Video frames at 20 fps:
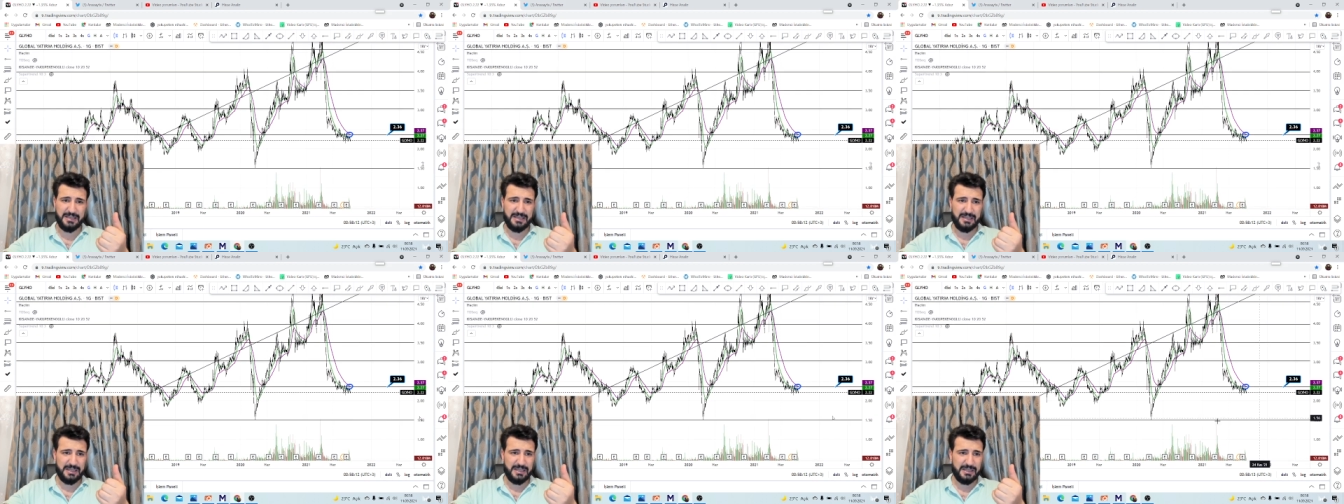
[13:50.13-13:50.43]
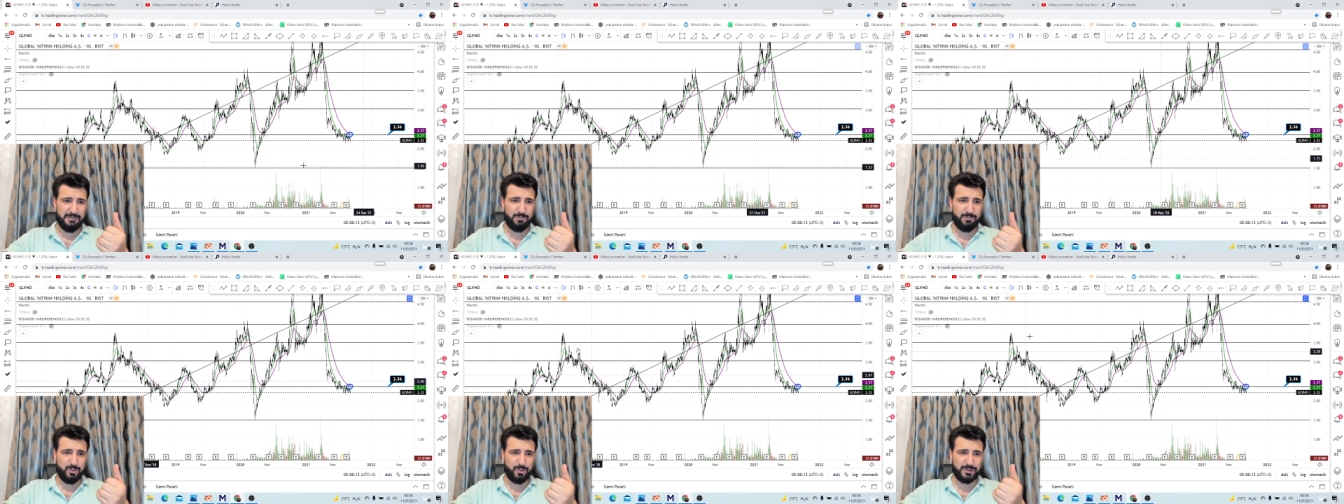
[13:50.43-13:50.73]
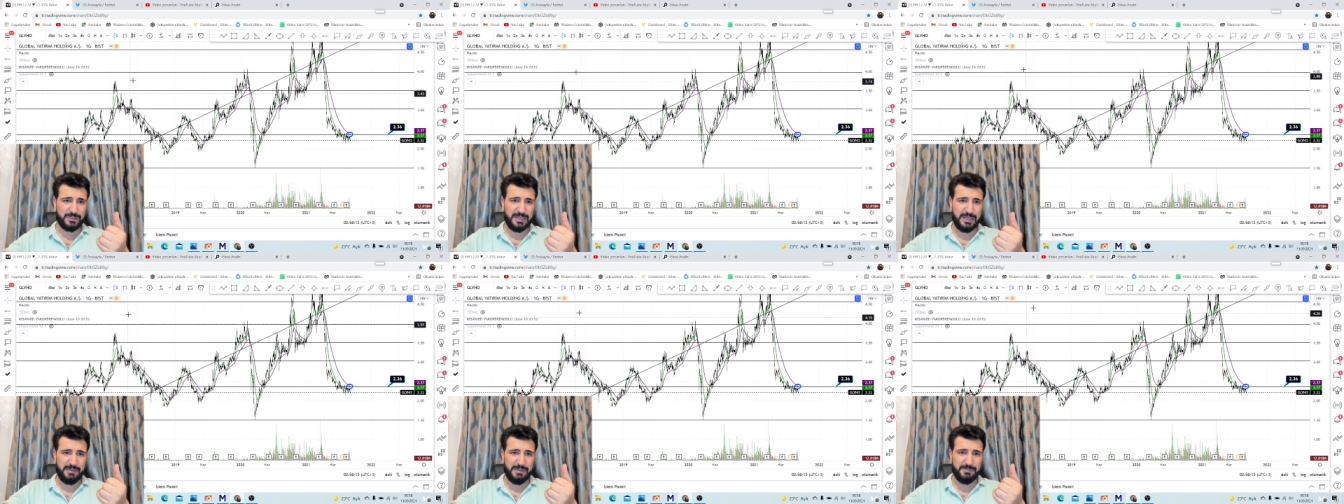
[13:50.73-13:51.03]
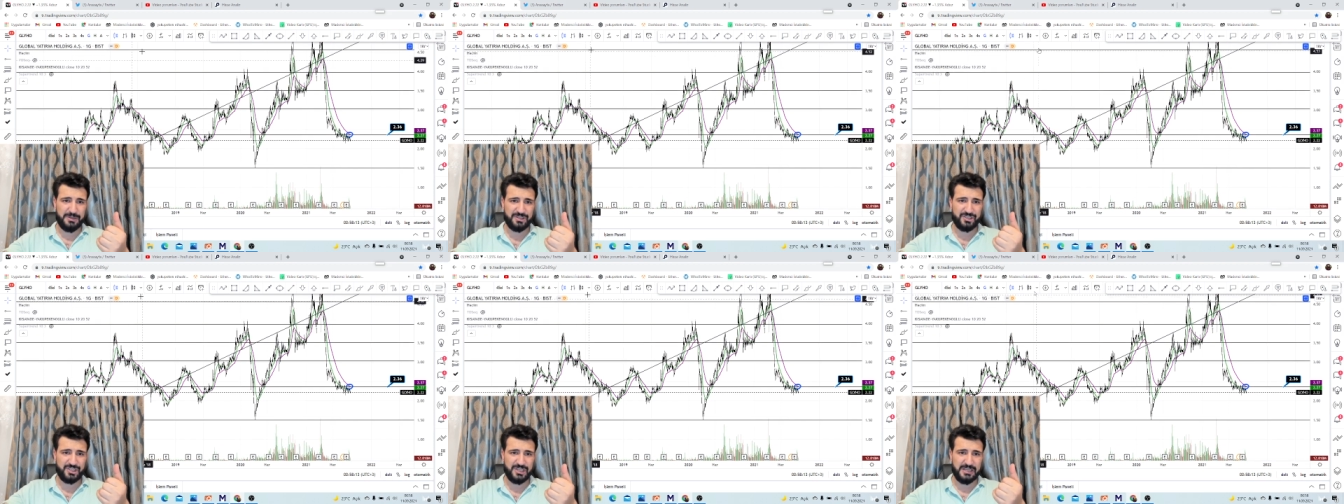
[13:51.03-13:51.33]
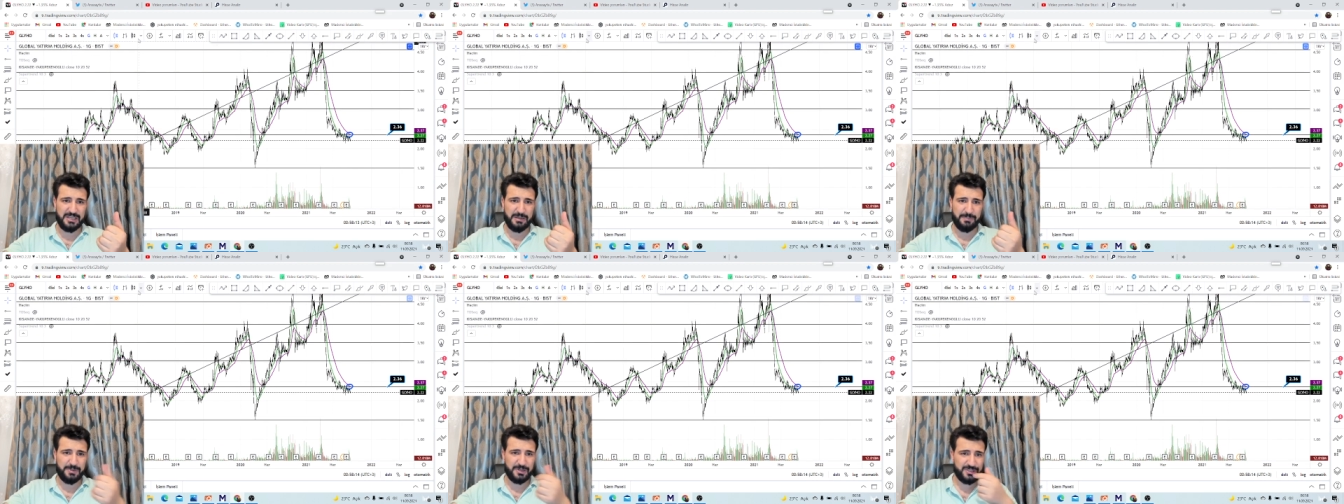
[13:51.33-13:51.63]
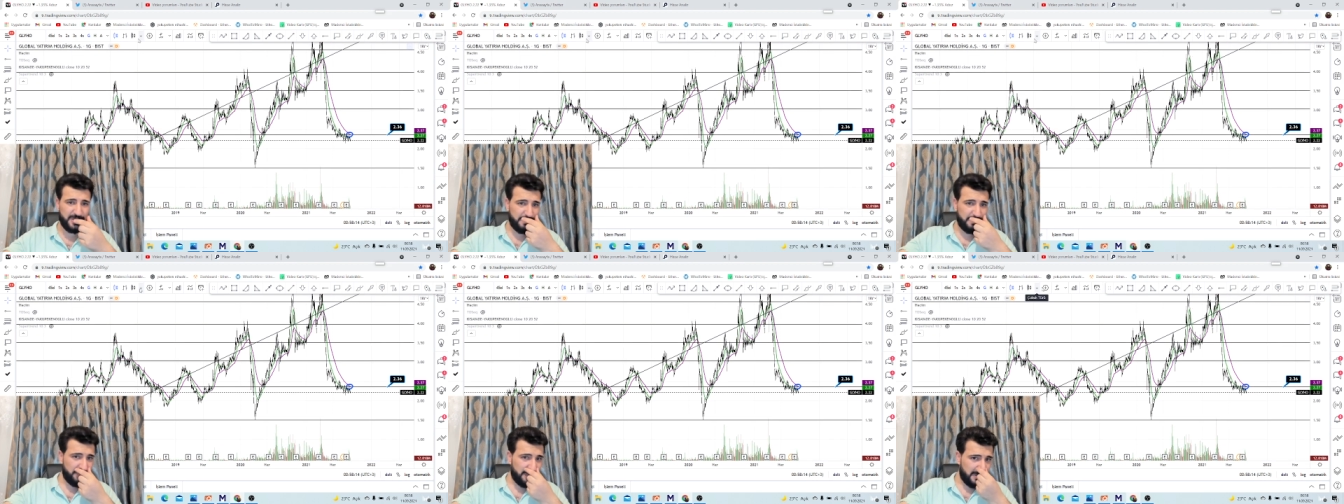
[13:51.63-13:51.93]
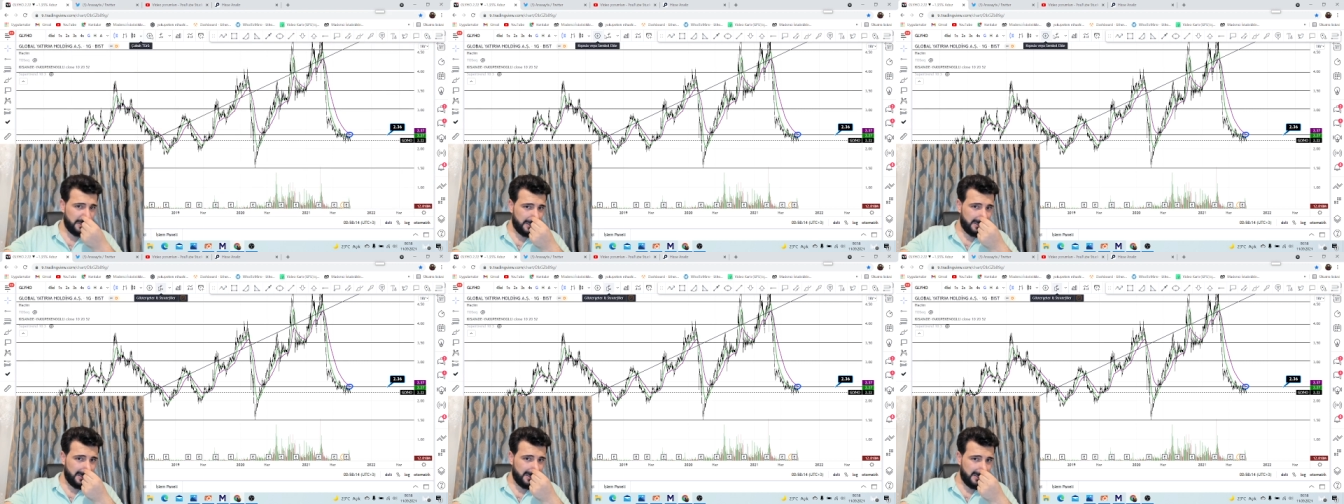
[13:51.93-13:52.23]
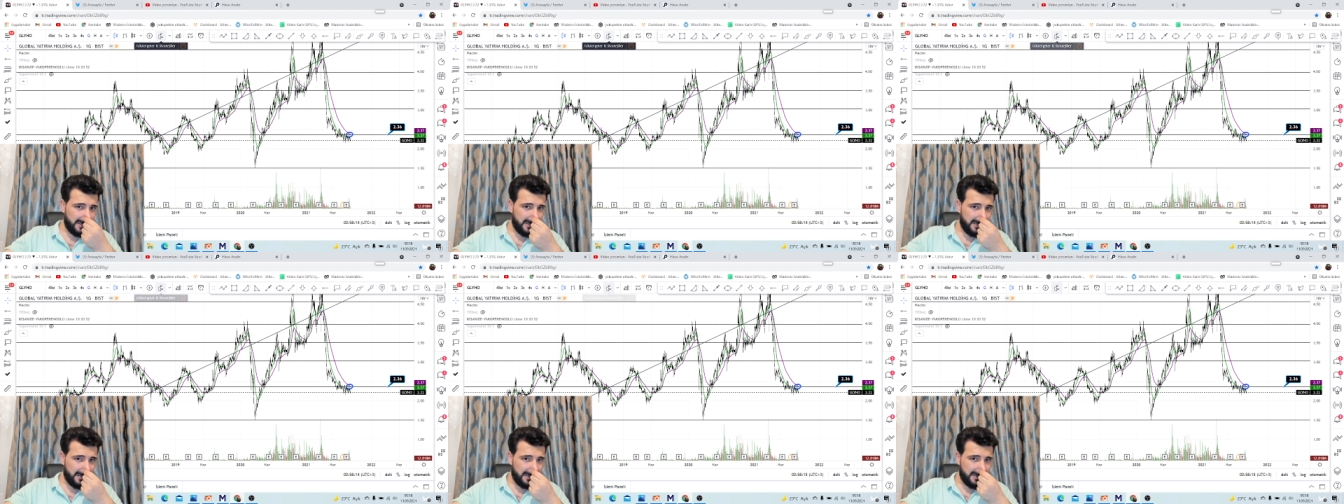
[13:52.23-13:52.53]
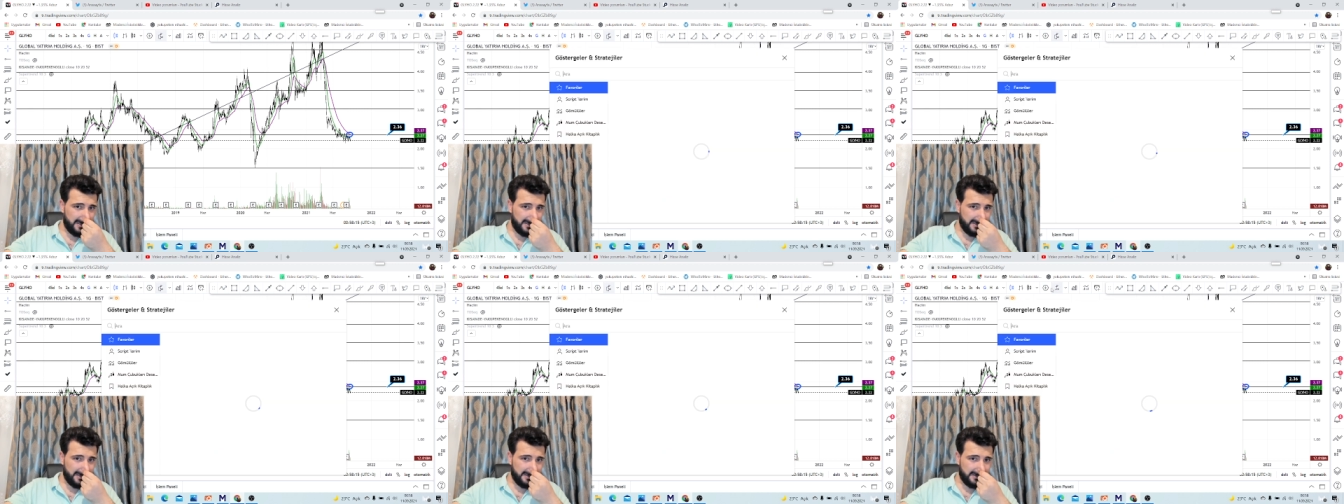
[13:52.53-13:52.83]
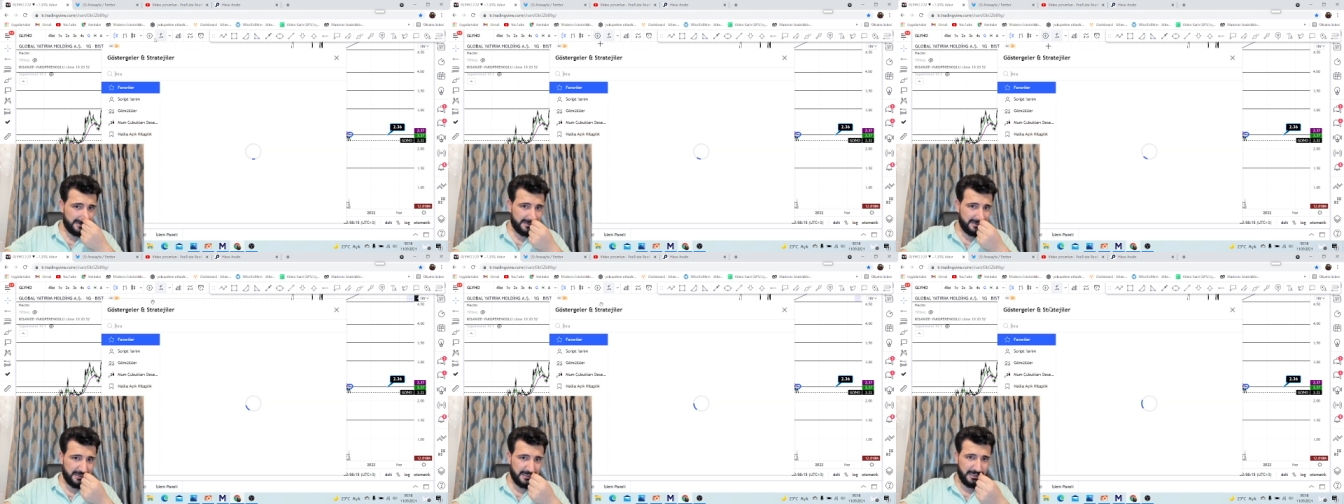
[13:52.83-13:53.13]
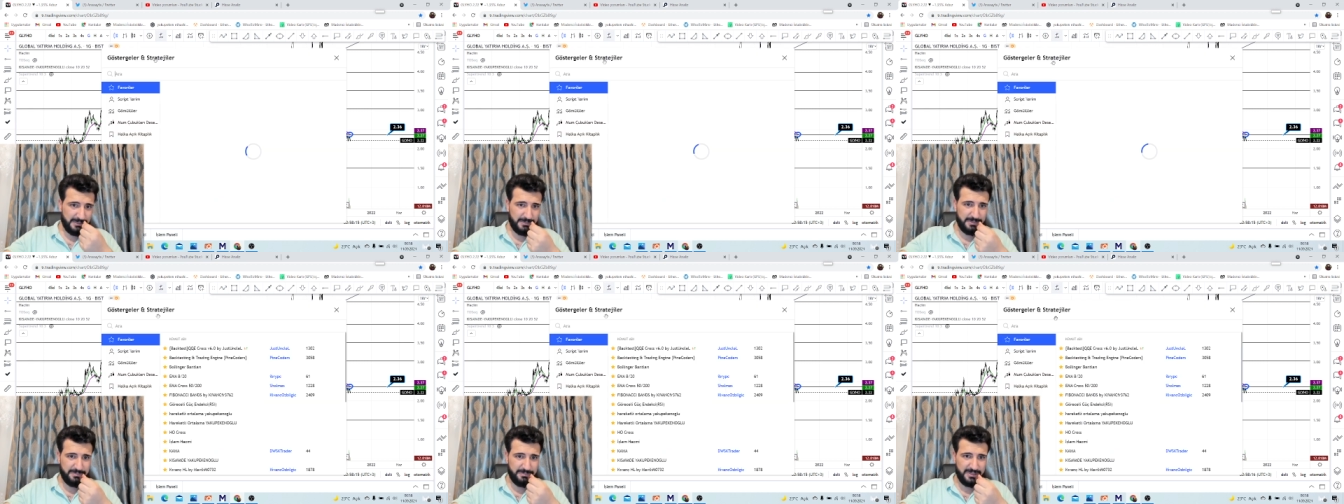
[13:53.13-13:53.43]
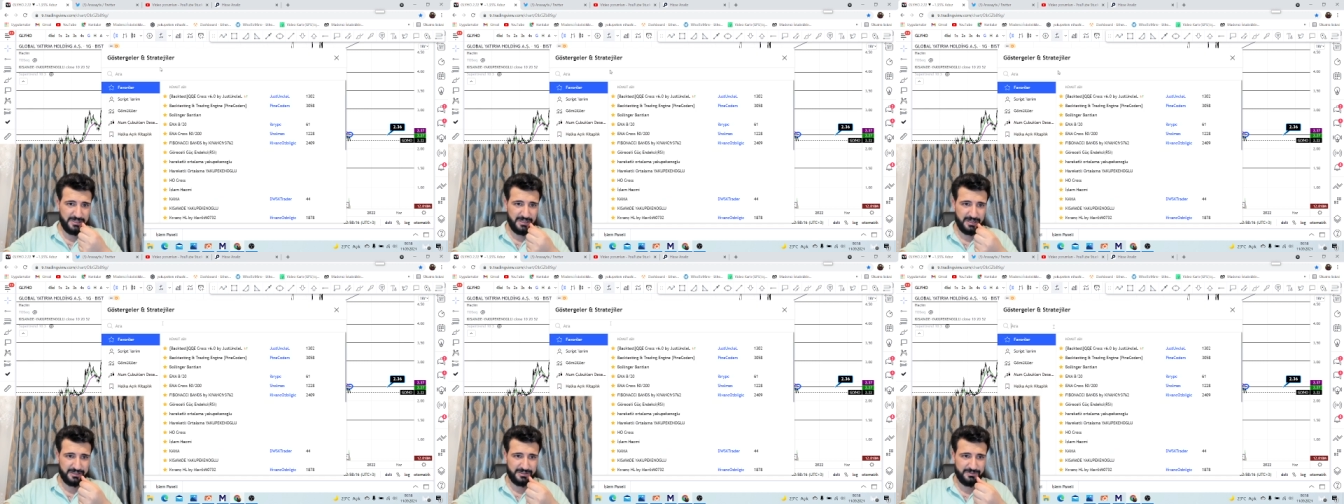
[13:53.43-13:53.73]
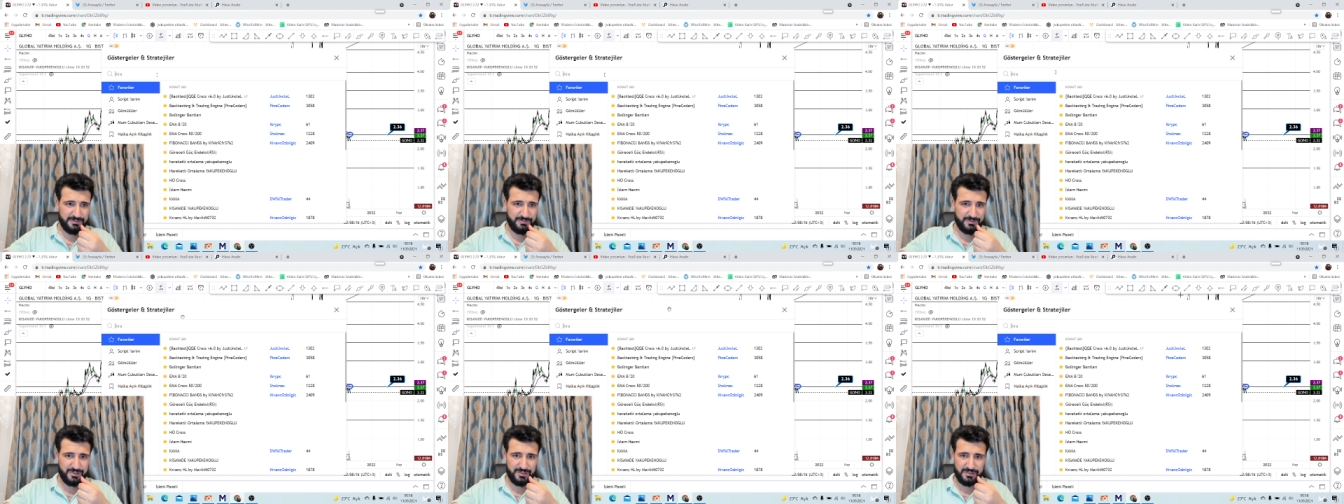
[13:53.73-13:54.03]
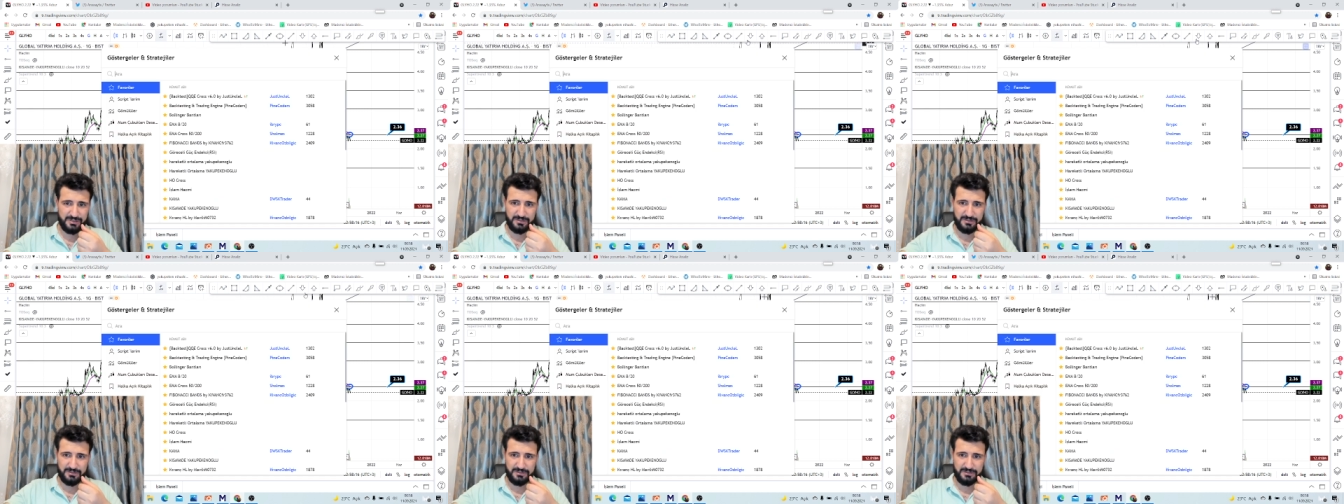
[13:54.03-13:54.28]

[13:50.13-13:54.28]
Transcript: E, burada hemen şey yapacağım. Hemen bir yardımcı